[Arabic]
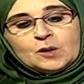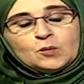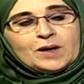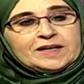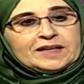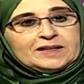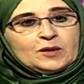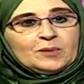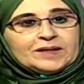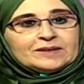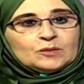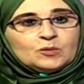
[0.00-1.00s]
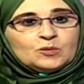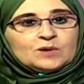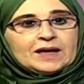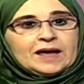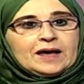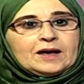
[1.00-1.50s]
وهي النواه
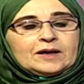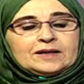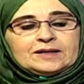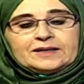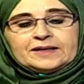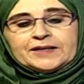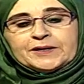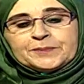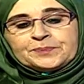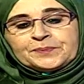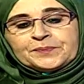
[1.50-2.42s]
الاولى آه،